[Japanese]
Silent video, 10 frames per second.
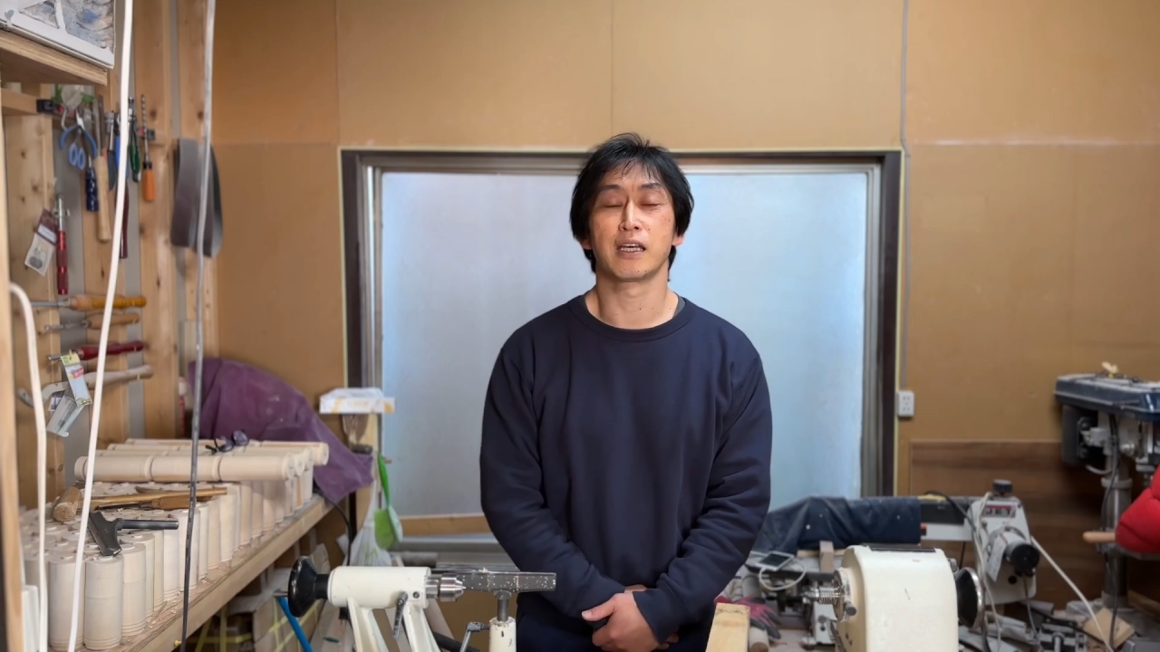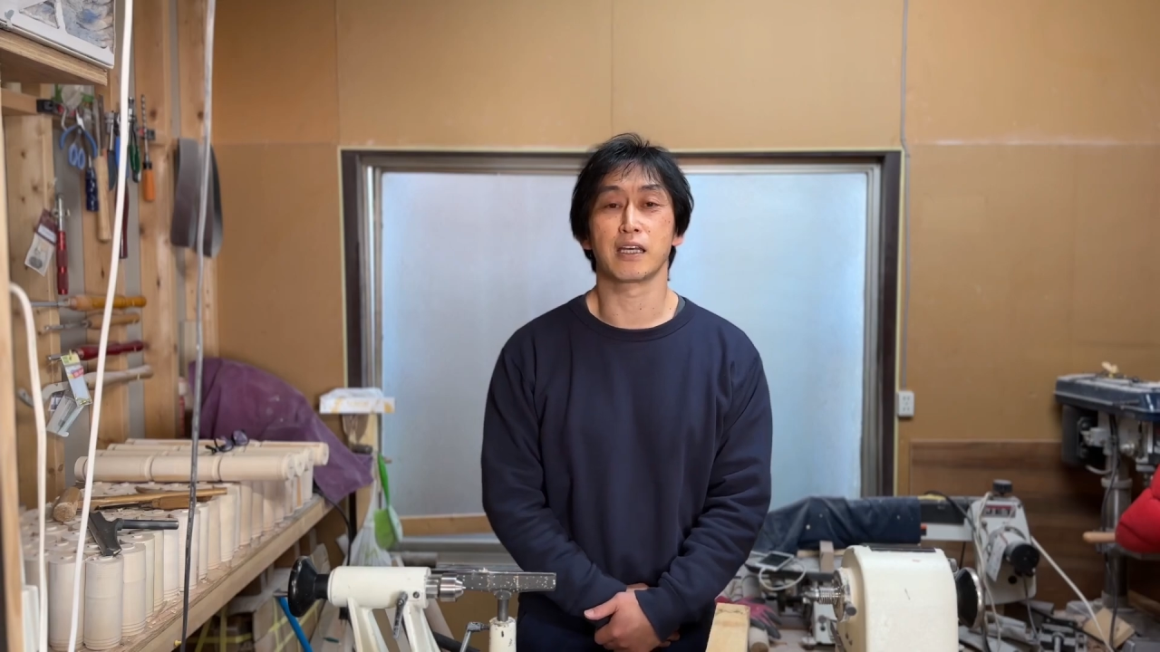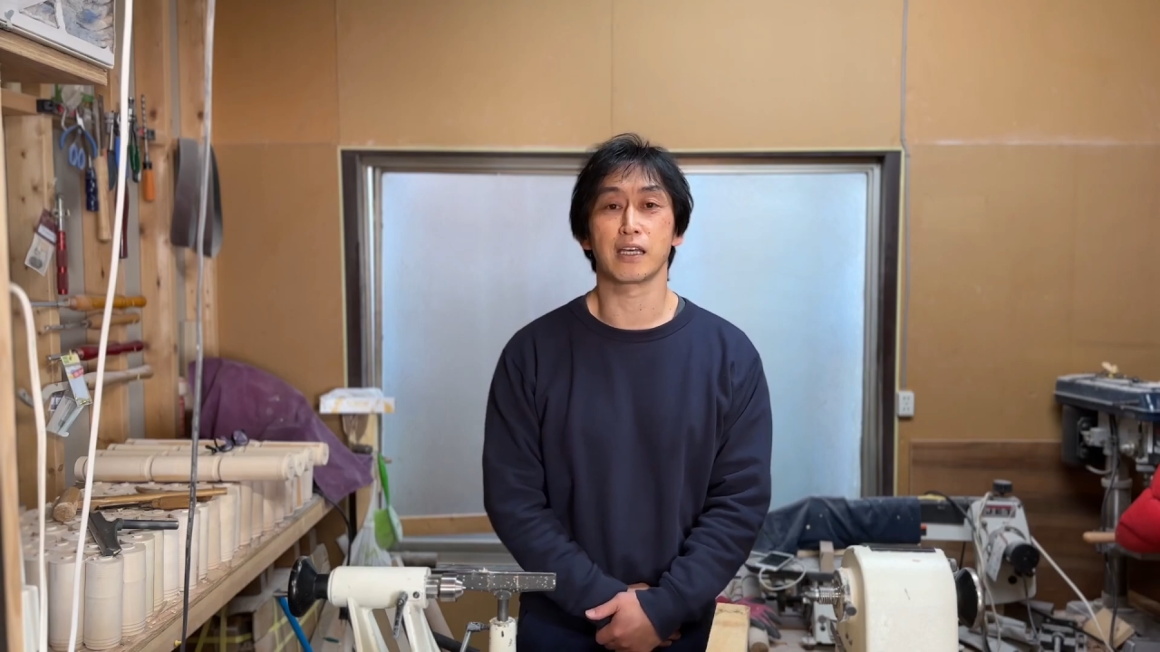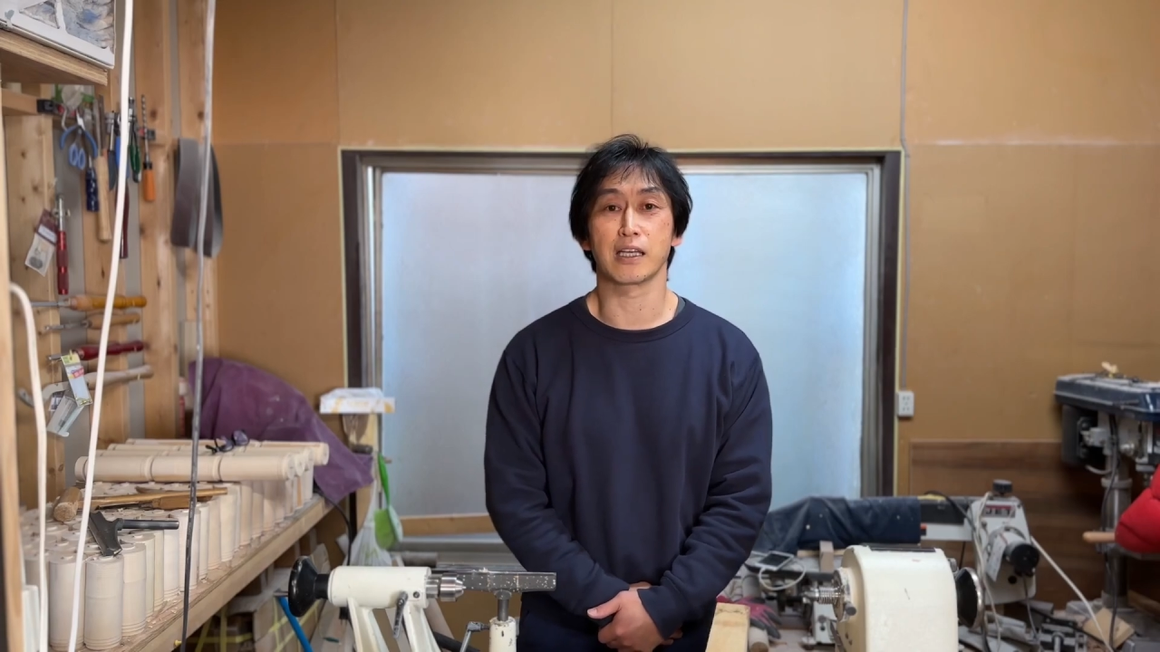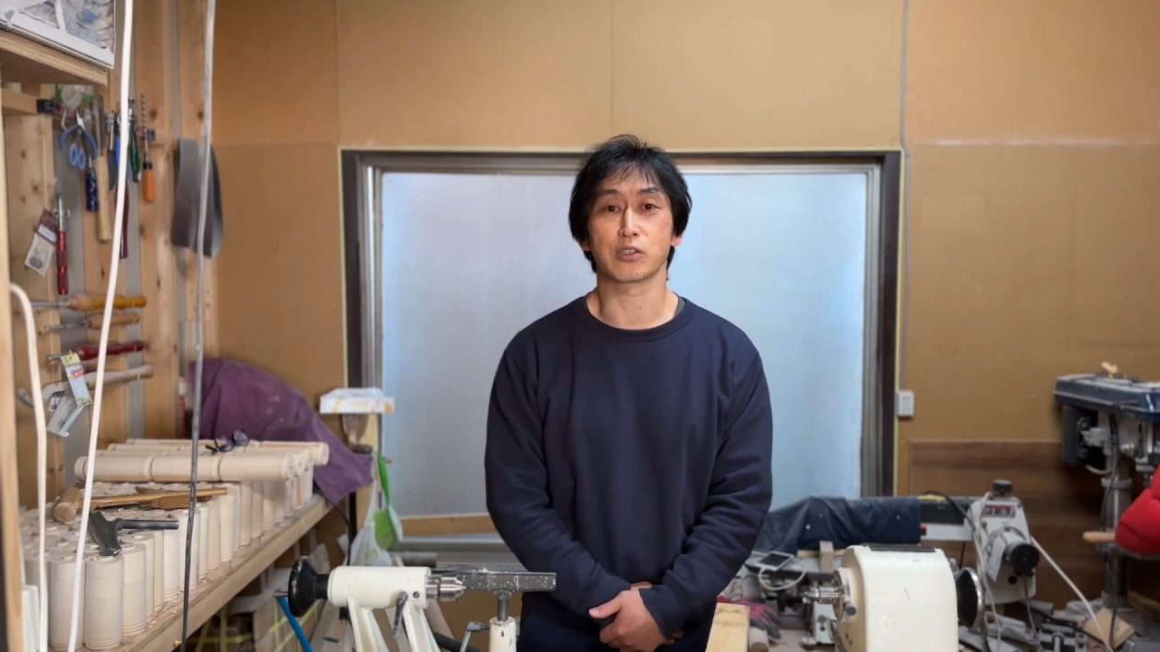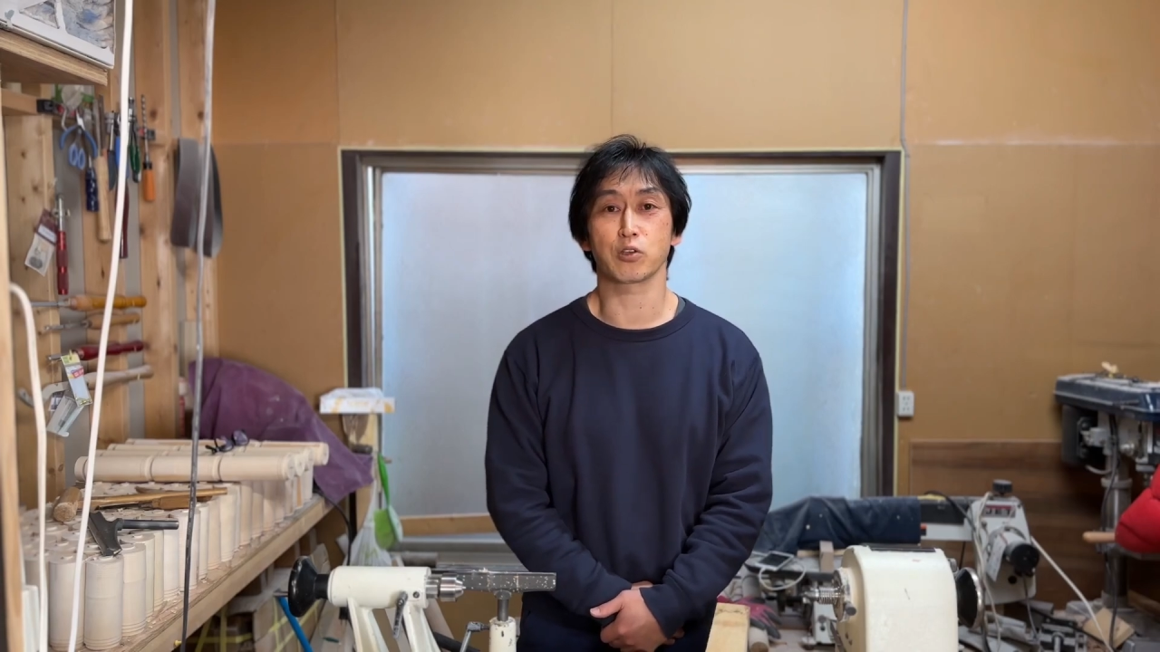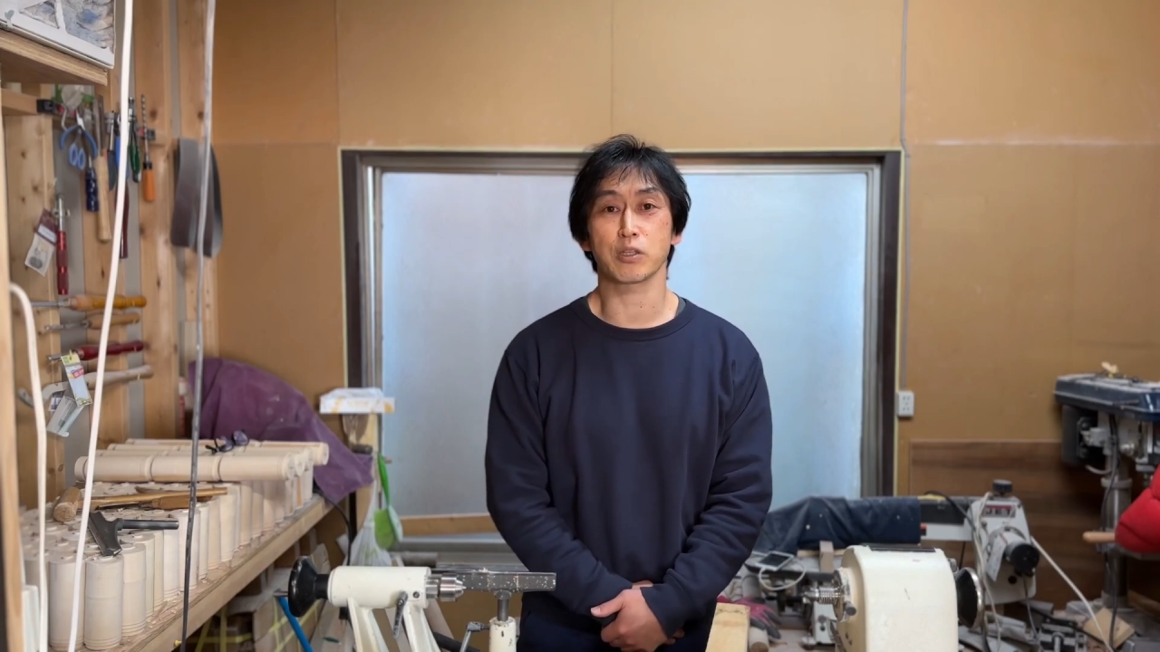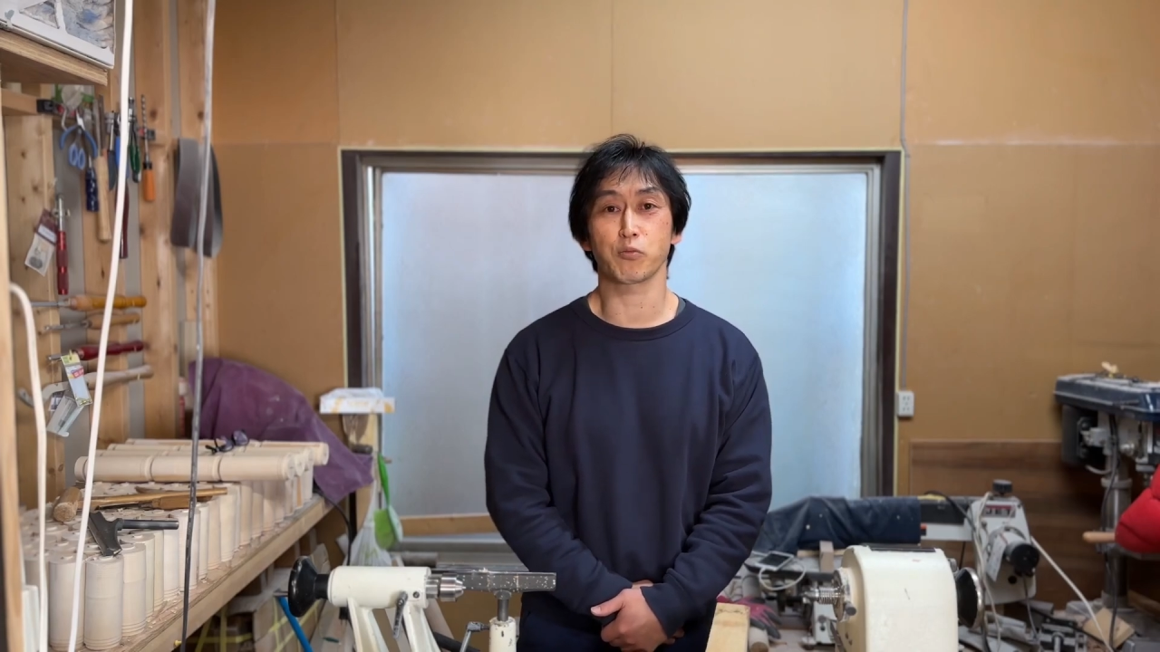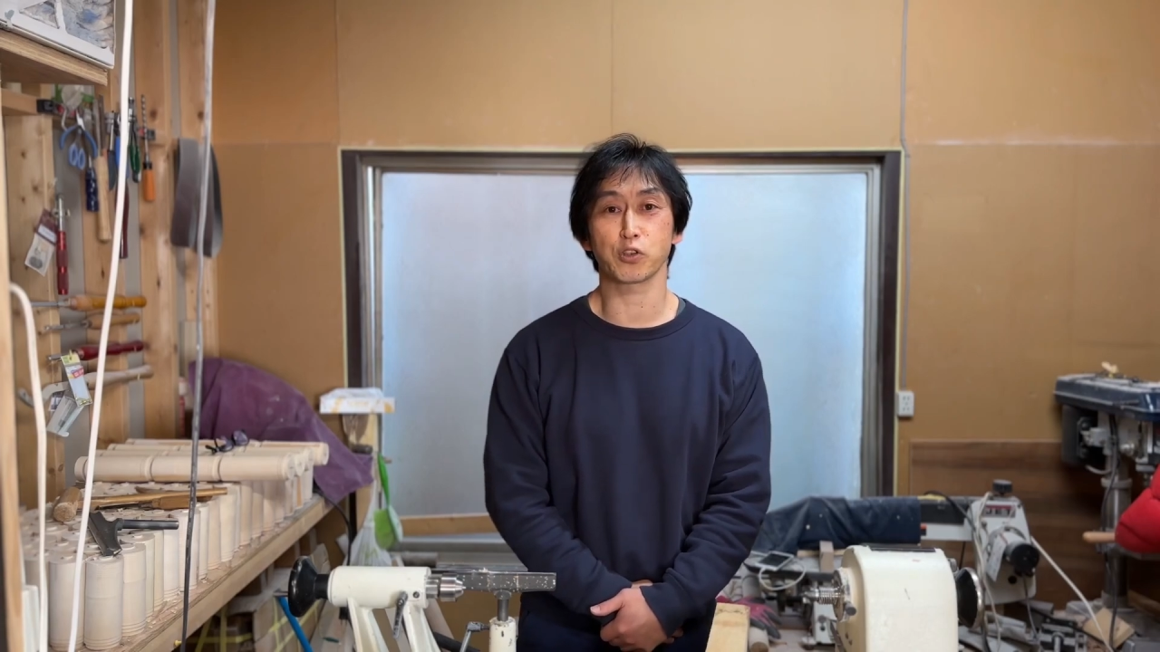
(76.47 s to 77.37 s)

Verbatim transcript: えー、そしても